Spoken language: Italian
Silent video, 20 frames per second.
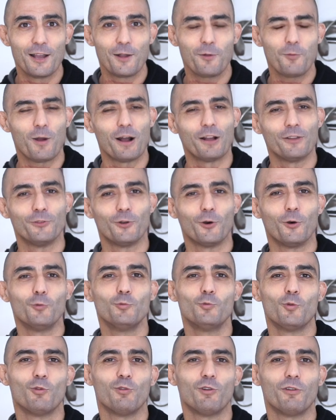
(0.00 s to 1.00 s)
quando un
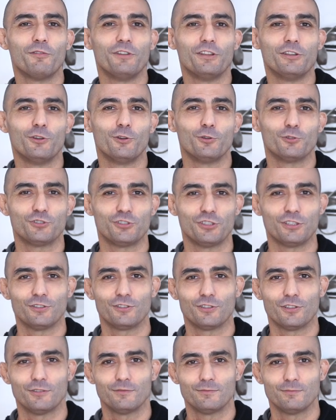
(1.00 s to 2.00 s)
nuovo video è
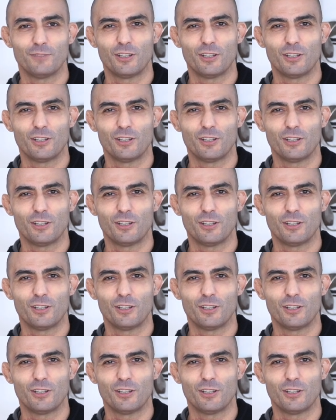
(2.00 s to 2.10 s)
uscito.